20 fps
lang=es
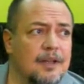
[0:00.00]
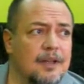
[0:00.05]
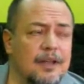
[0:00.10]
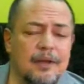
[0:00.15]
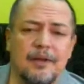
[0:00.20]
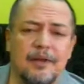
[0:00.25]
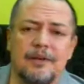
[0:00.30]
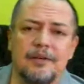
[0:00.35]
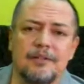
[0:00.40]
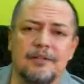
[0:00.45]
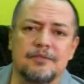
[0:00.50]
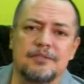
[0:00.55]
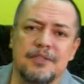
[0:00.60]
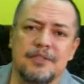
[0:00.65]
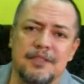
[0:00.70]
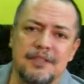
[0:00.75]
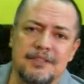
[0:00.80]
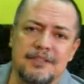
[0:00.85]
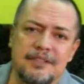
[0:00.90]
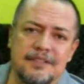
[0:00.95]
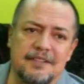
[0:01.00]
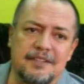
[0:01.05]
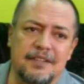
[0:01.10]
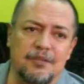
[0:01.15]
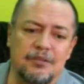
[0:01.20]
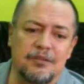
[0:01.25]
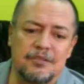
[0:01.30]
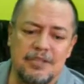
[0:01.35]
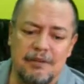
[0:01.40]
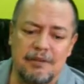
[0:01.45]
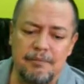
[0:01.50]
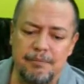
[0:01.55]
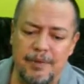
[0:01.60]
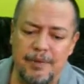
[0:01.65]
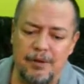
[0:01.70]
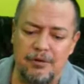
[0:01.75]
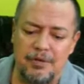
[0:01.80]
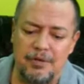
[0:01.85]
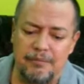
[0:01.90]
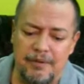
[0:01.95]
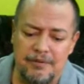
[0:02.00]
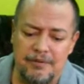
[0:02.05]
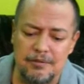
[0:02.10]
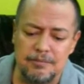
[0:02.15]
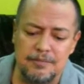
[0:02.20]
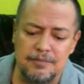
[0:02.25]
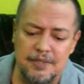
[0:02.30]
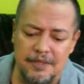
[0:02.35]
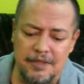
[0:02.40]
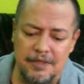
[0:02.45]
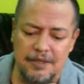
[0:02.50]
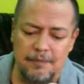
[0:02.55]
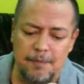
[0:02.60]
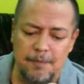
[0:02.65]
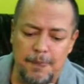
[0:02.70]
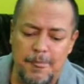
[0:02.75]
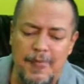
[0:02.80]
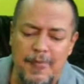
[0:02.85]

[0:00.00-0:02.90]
Eh, ustedes quizá no lo saben, pero Universum tiene